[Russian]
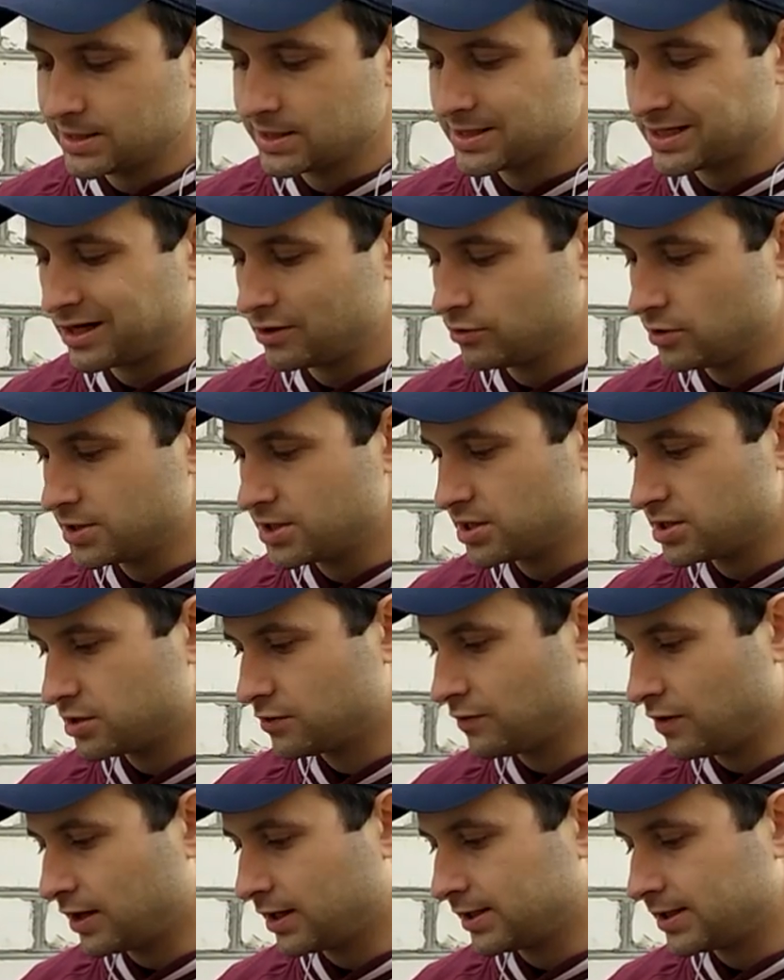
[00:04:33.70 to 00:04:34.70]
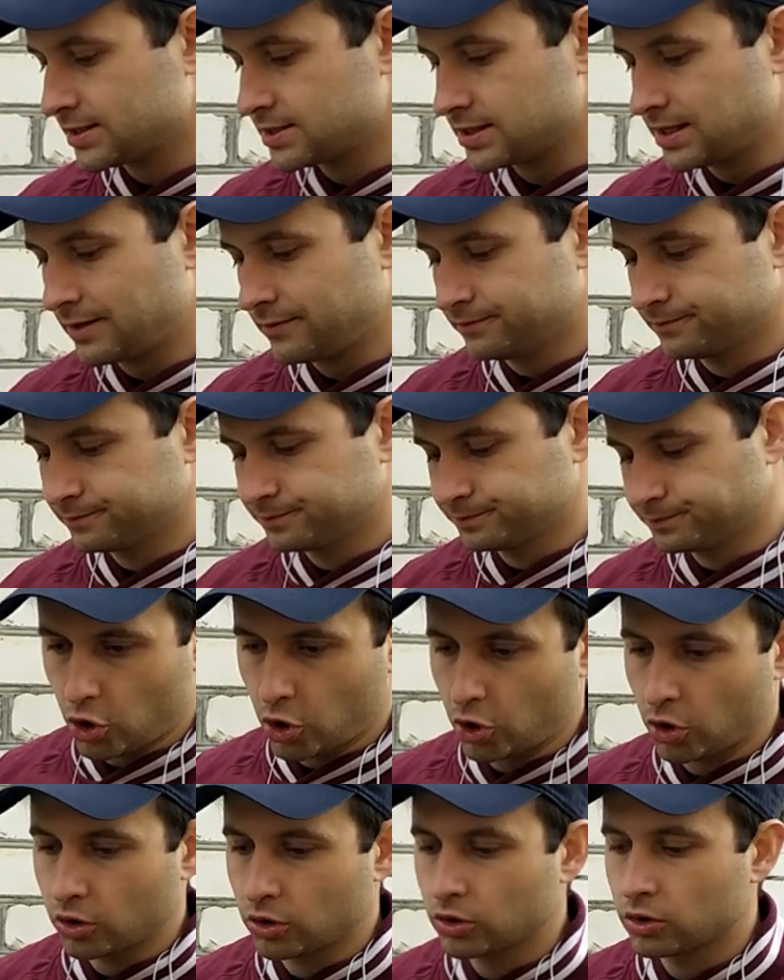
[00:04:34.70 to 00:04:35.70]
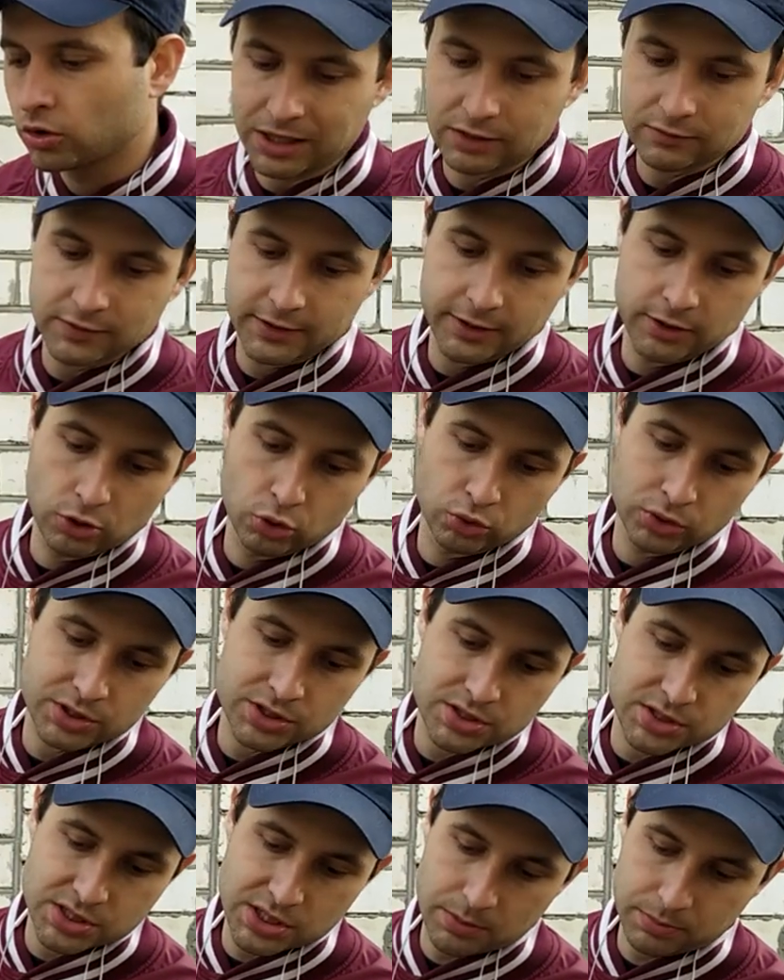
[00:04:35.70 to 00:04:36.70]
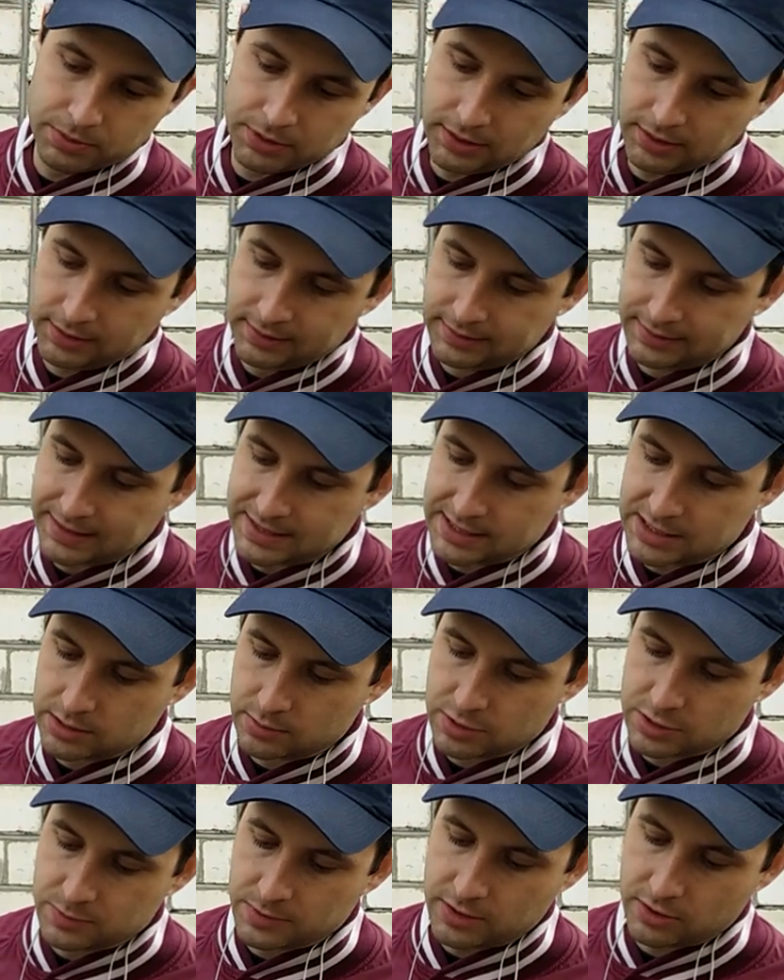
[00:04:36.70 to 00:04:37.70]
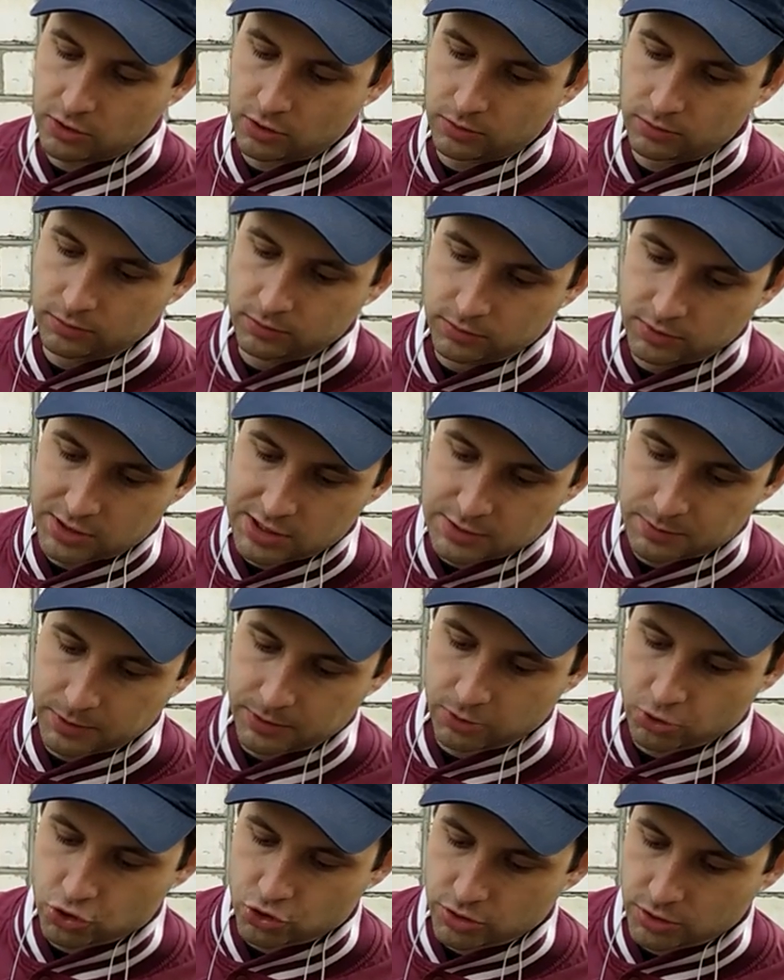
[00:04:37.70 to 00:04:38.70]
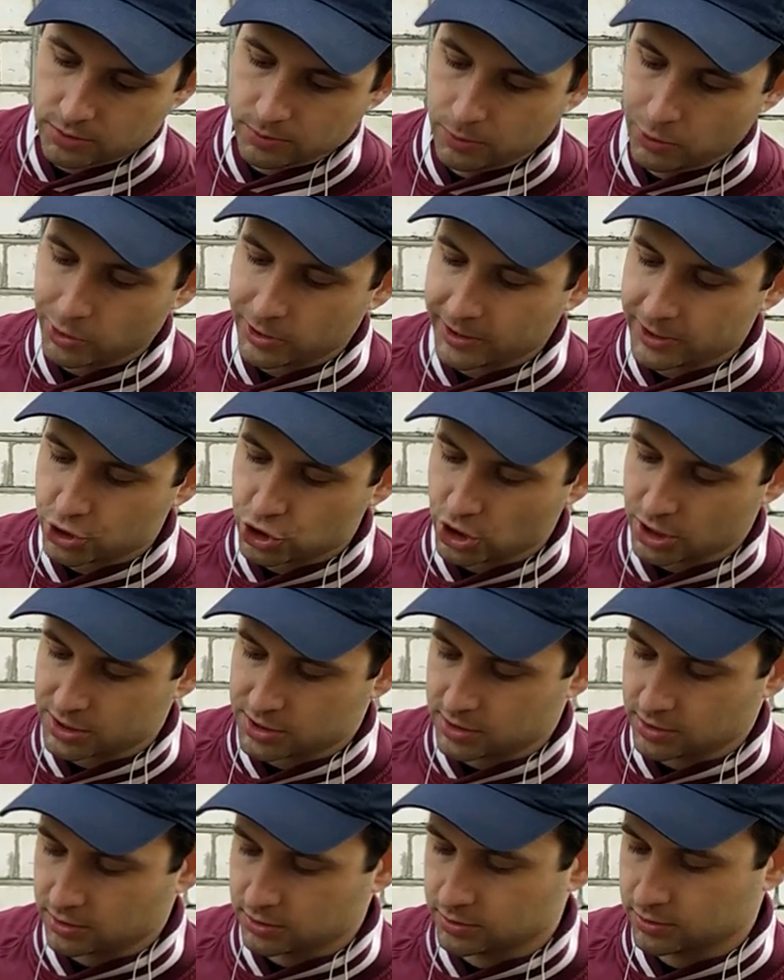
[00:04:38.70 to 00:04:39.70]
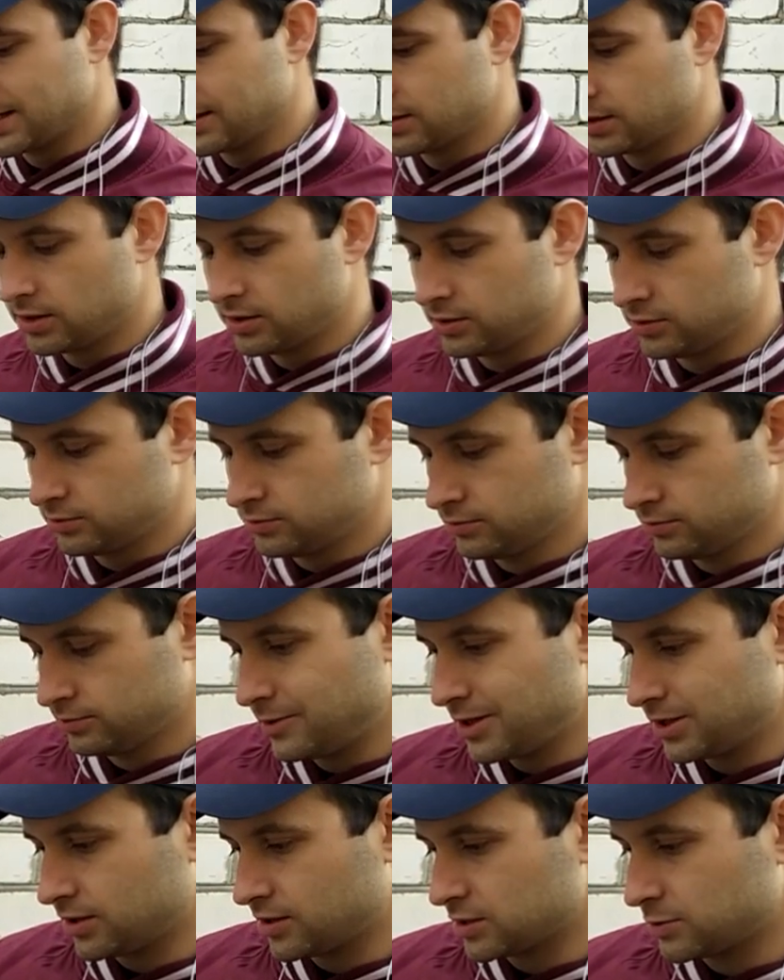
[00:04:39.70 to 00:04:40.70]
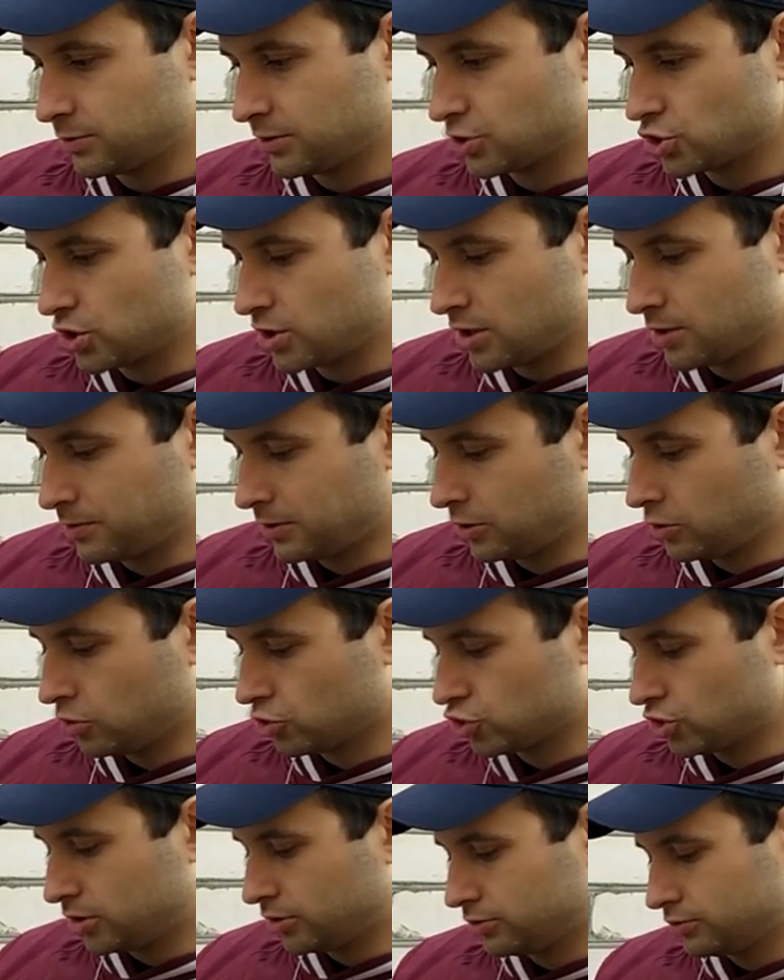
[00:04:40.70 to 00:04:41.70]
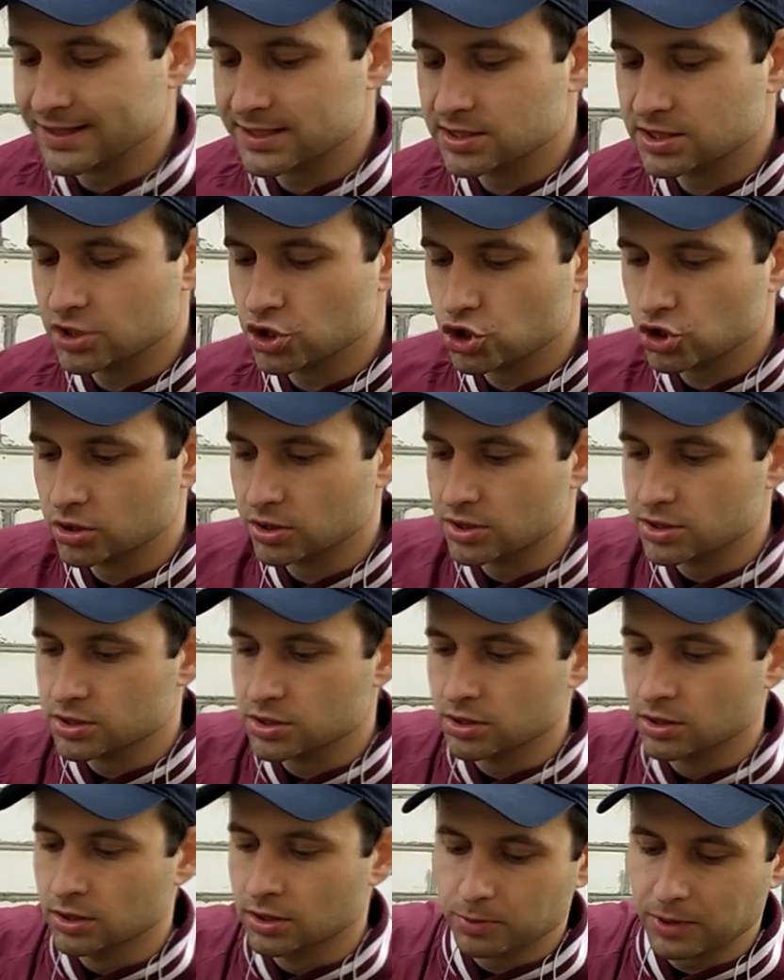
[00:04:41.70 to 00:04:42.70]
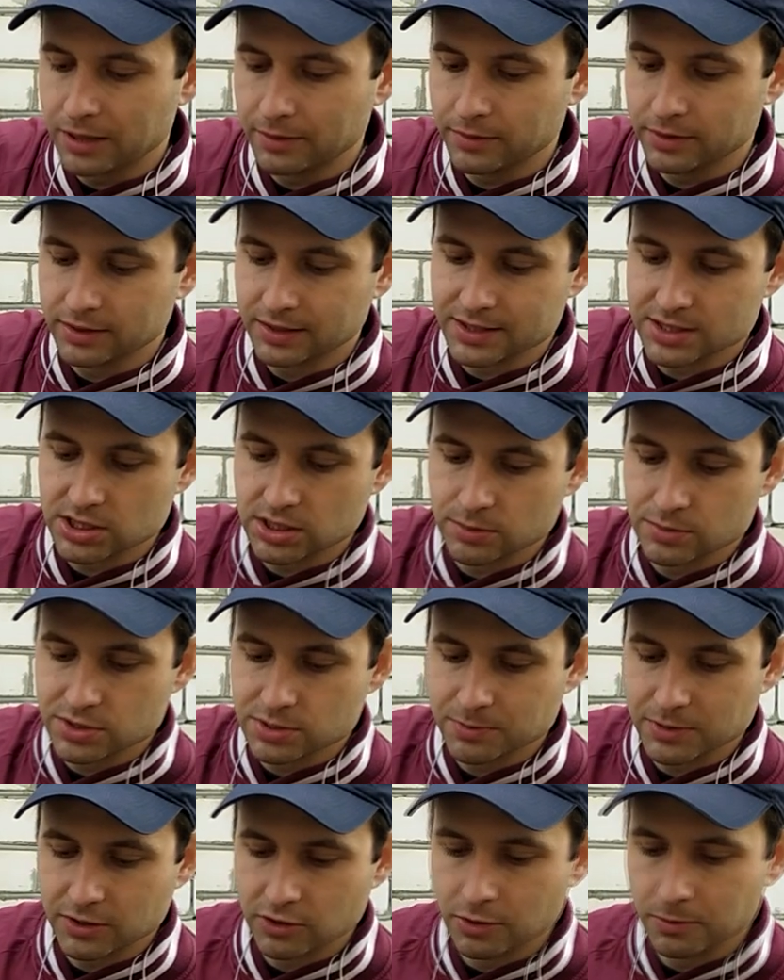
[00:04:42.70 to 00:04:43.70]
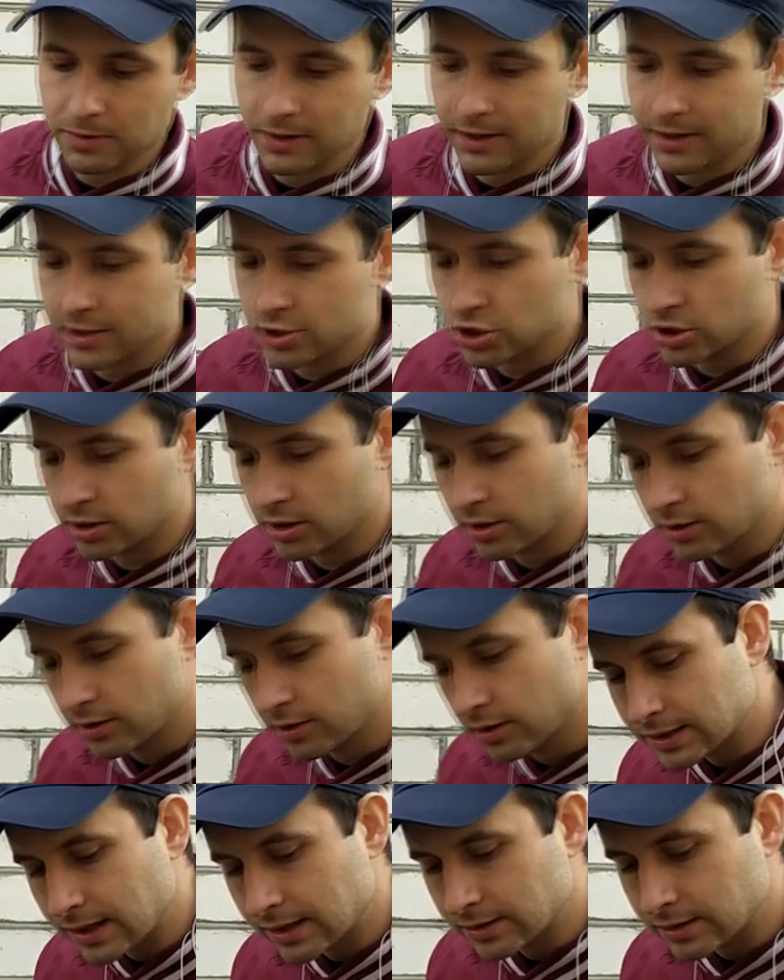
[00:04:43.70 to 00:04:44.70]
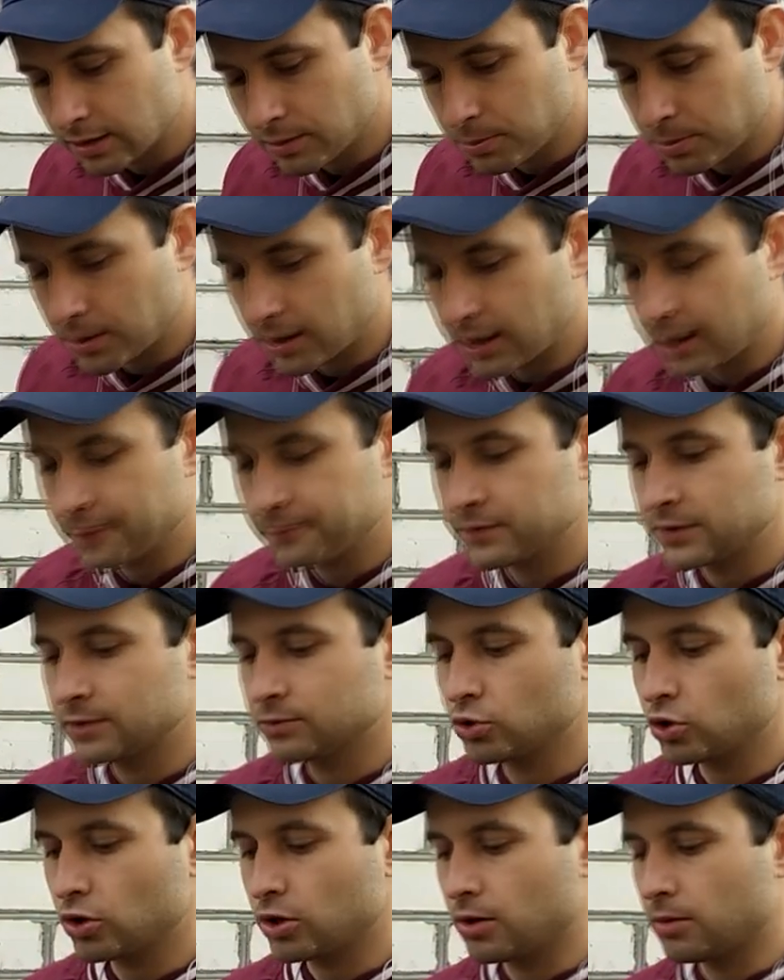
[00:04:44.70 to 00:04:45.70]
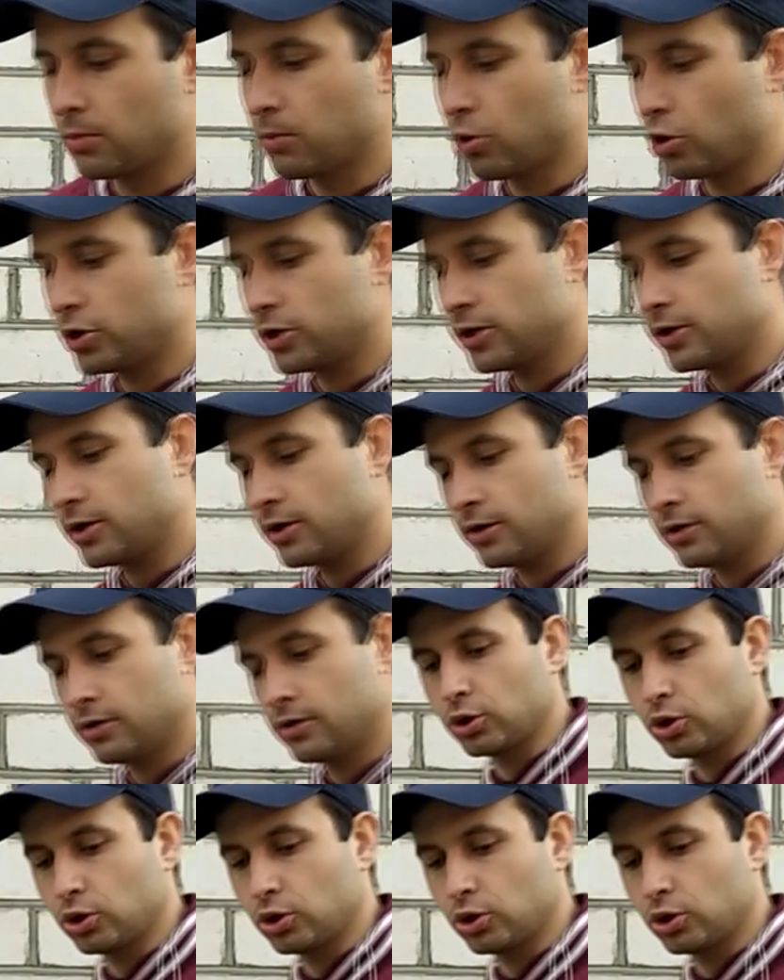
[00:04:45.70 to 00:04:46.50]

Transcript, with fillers: Если сравнивать эти два колеса, то боковые грунтозацепы на 71 расположены более часто. В центре примерно расположение похоже. И насыщенность шипами на 71 покрышке от Dunlop немного более